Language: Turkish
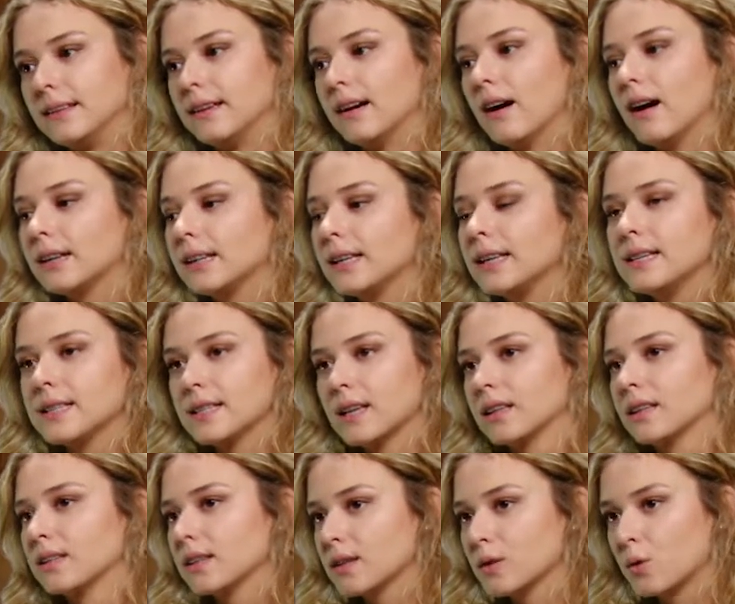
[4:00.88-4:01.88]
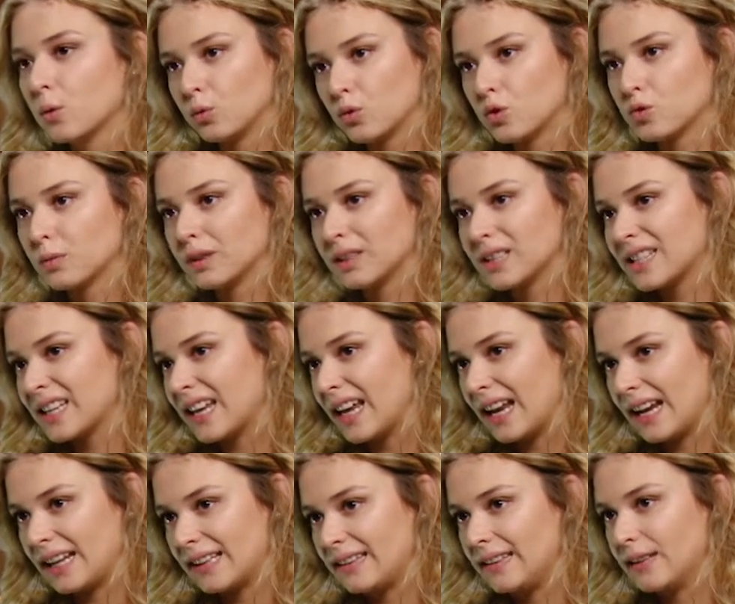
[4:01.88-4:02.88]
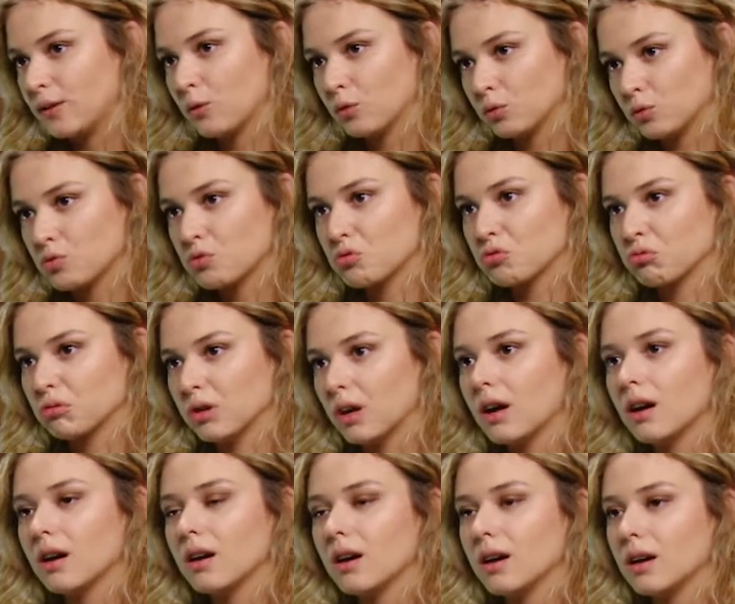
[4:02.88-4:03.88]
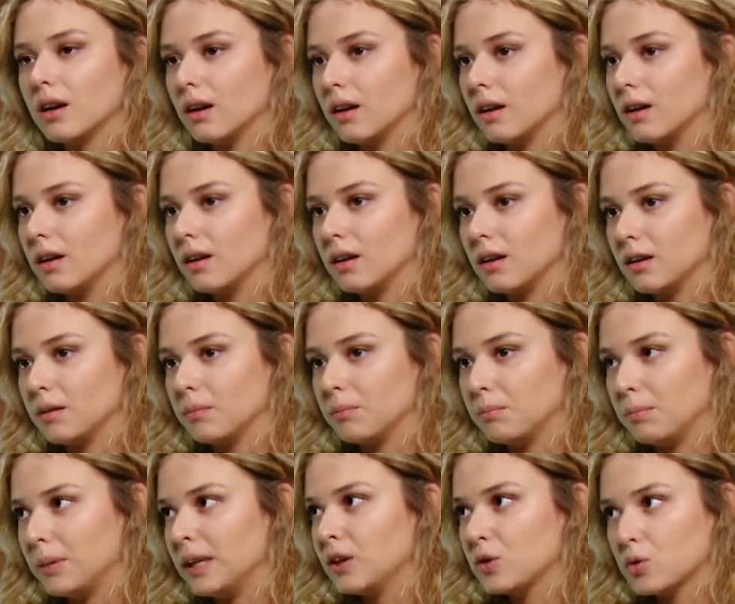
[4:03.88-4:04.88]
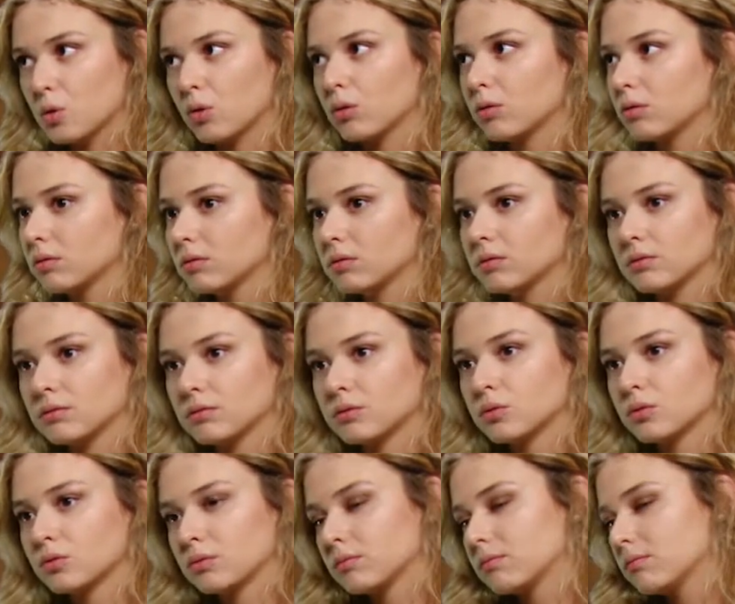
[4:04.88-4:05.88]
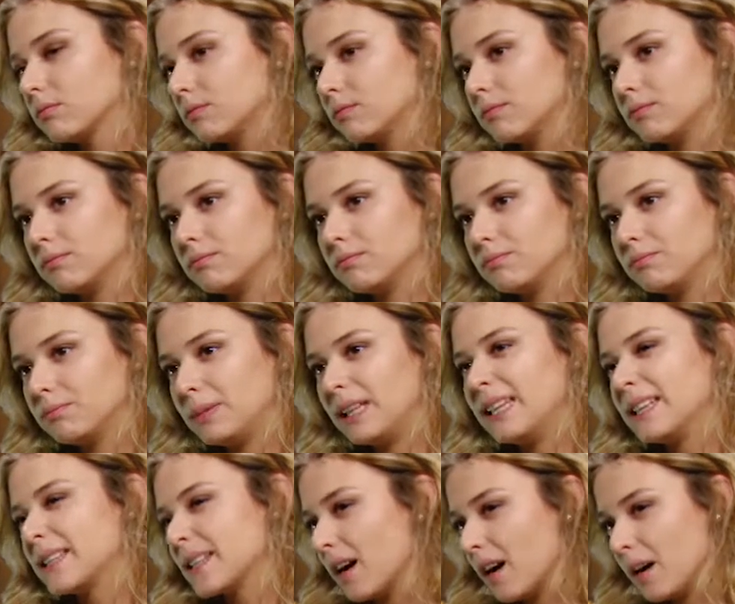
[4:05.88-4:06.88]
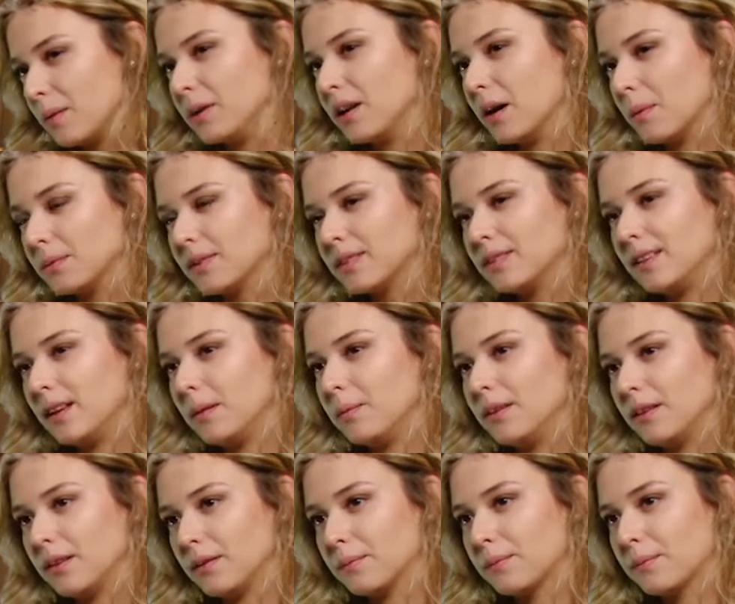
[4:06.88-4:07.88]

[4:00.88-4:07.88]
hangi insana nasıl konuşmanız gerektiği konusunda e, beni çok bilgi sahibi yaptı diyebilirim.